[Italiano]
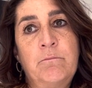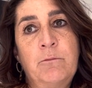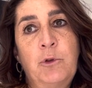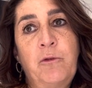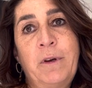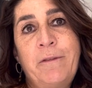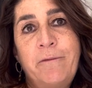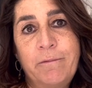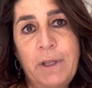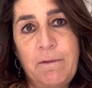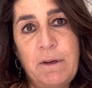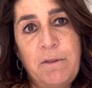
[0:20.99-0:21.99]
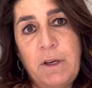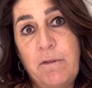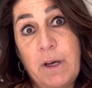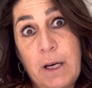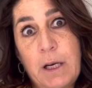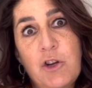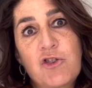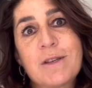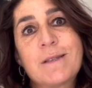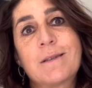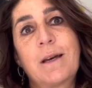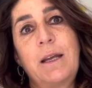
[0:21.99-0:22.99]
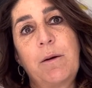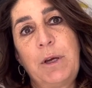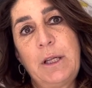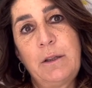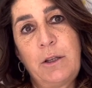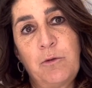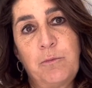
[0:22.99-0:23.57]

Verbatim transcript: dove devi vivere necessariamente